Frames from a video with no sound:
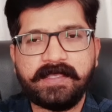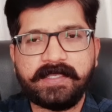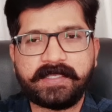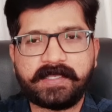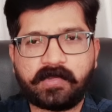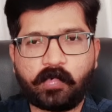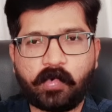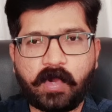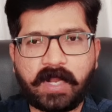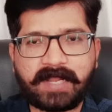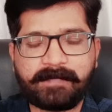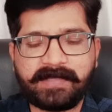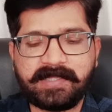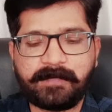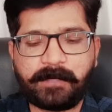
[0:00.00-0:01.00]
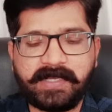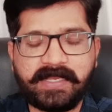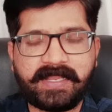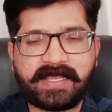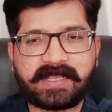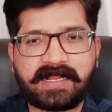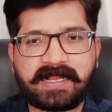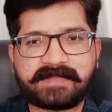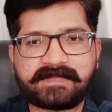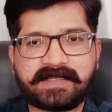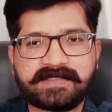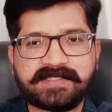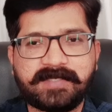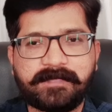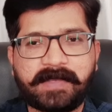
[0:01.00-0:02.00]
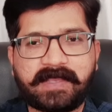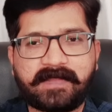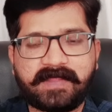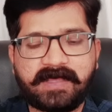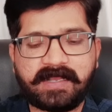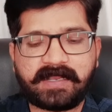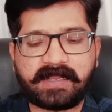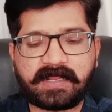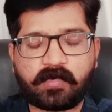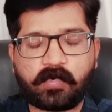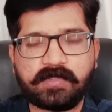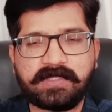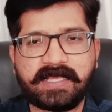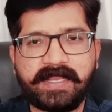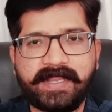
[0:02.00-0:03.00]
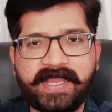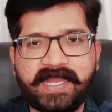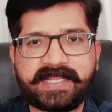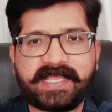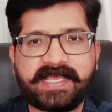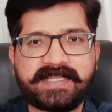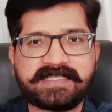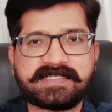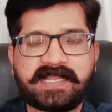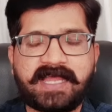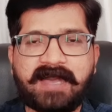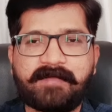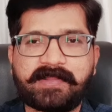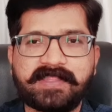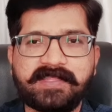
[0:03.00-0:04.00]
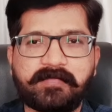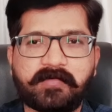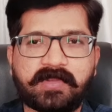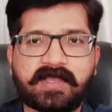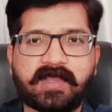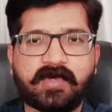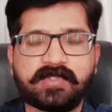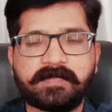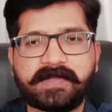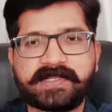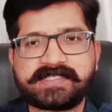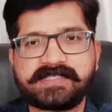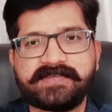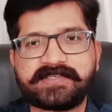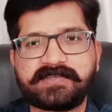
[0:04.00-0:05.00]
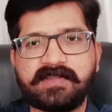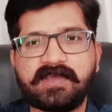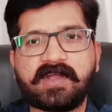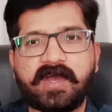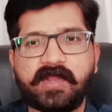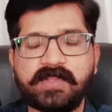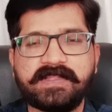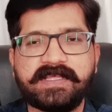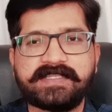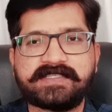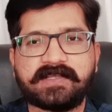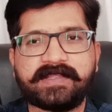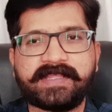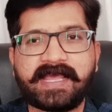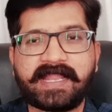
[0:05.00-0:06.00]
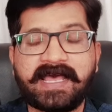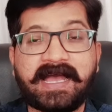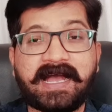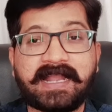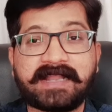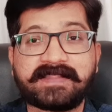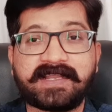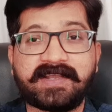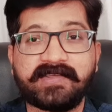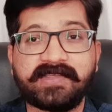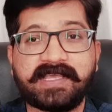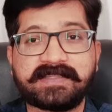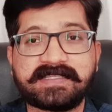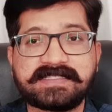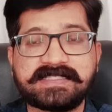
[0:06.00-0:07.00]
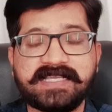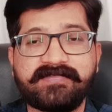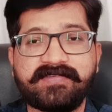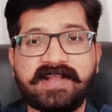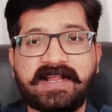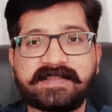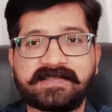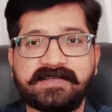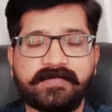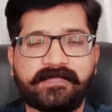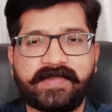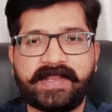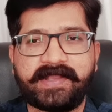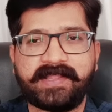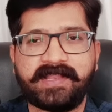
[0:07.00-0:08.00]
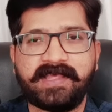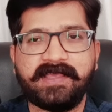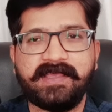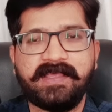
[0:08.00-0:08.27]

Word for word: ఈ గోడ మీద పిల్లి లెక్క ఆడతారని చెప్పే కదా కొద్దిగా లేట్గా అయినా సరే అమర్దీప్ కూడా గౌతమ్ కృష్ణ విషయంలో కళ్ళు తెరిచాడు ఎలా ఆడుతున్నాడు ఎంత సేఫ్గా ఆడుతున్నాడు ఫ్రెండ్ అనే